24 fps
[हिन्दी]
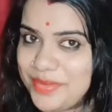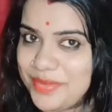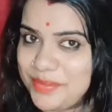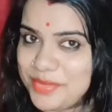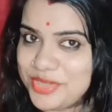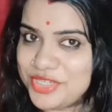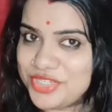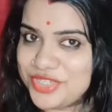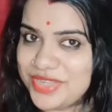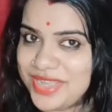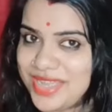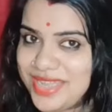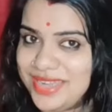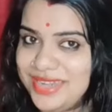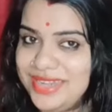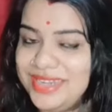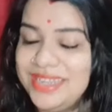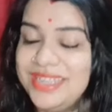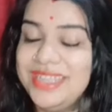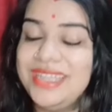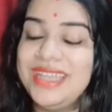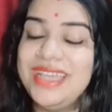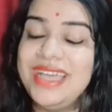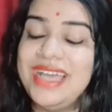नमस्कार
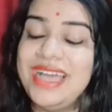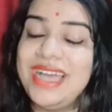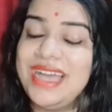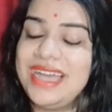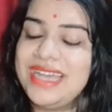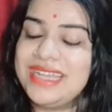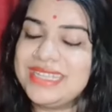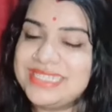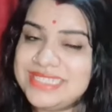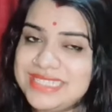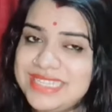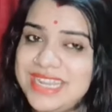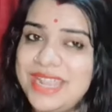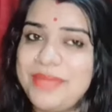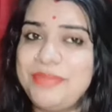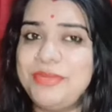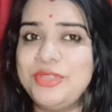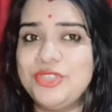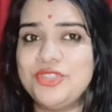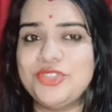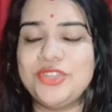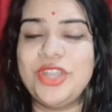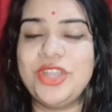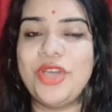अक्सर
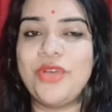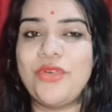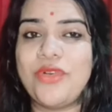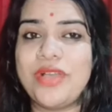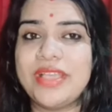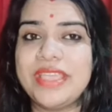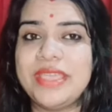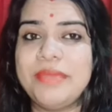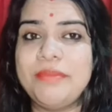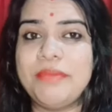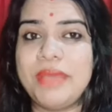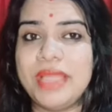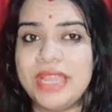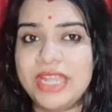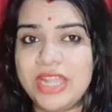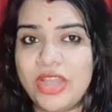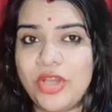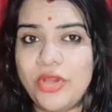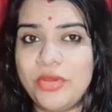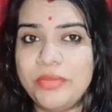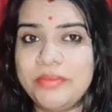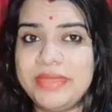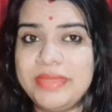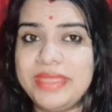आपने सुना होगा कि
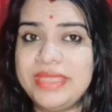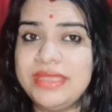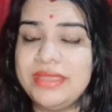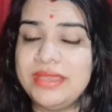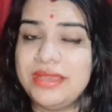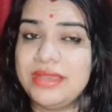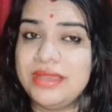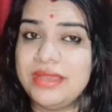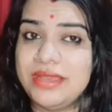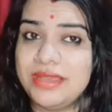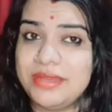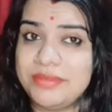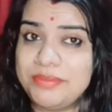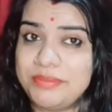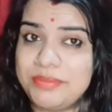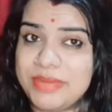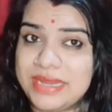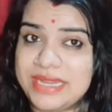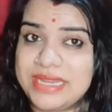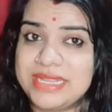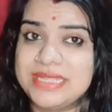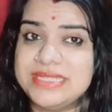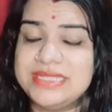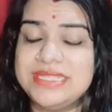महिलाओं में
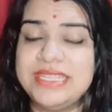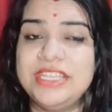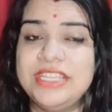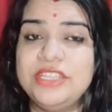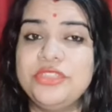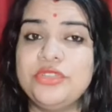प्रेगनेंसी के